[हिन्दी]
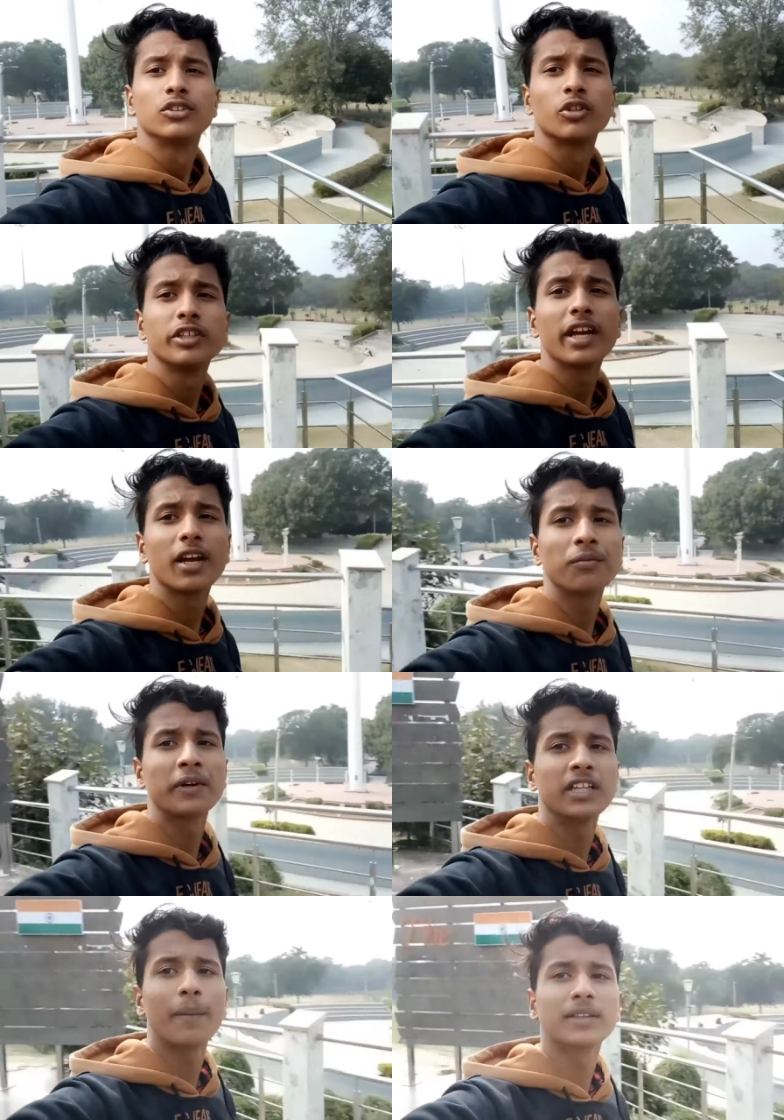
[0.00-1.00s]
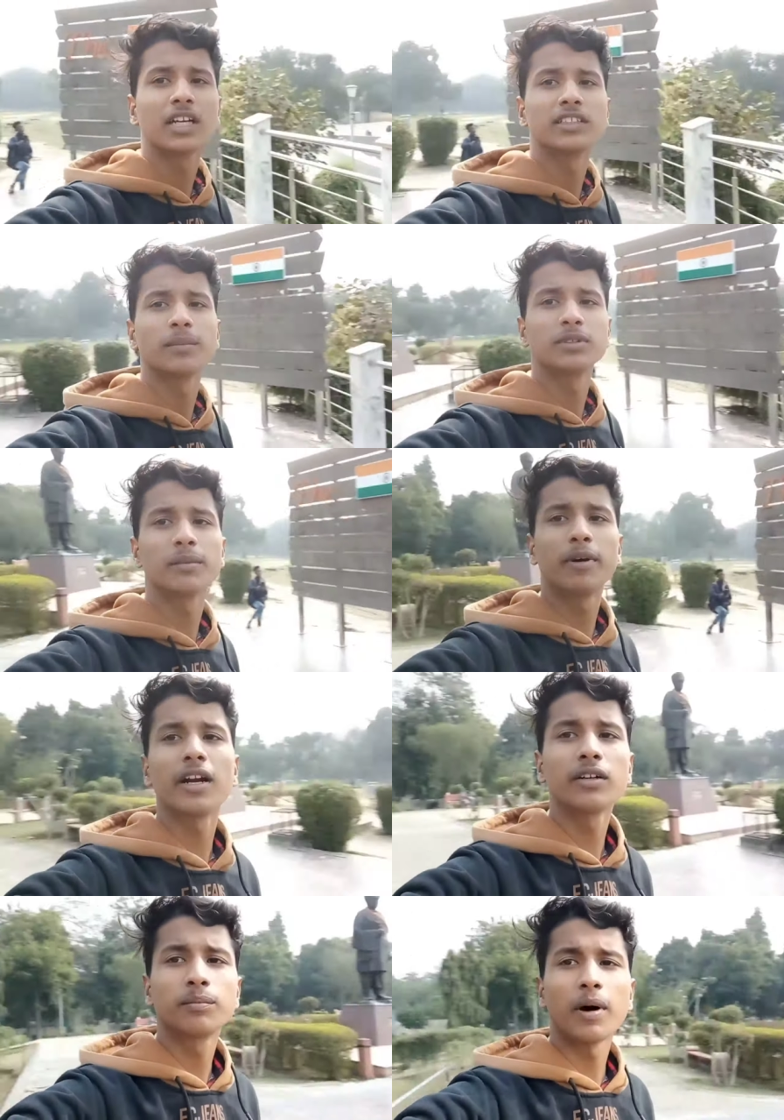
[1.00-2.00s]
सो तो ये है फरीदाबाद का सबसे
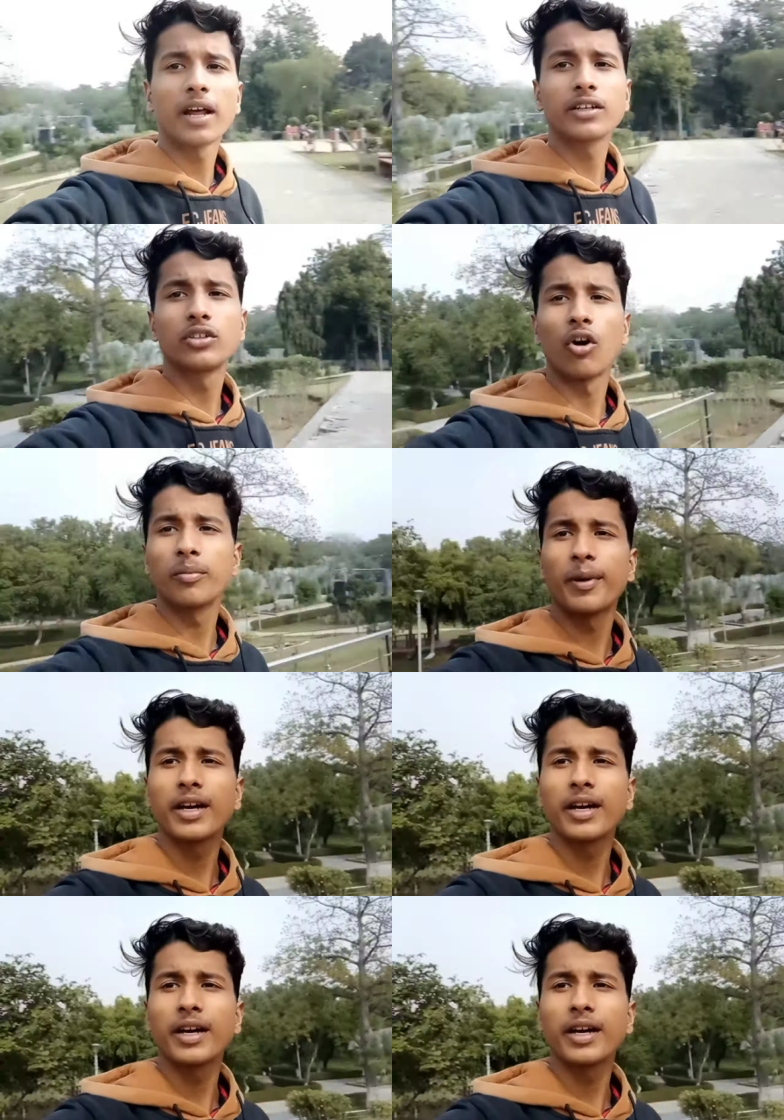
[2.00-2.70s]
बड़ा पार्क टाउन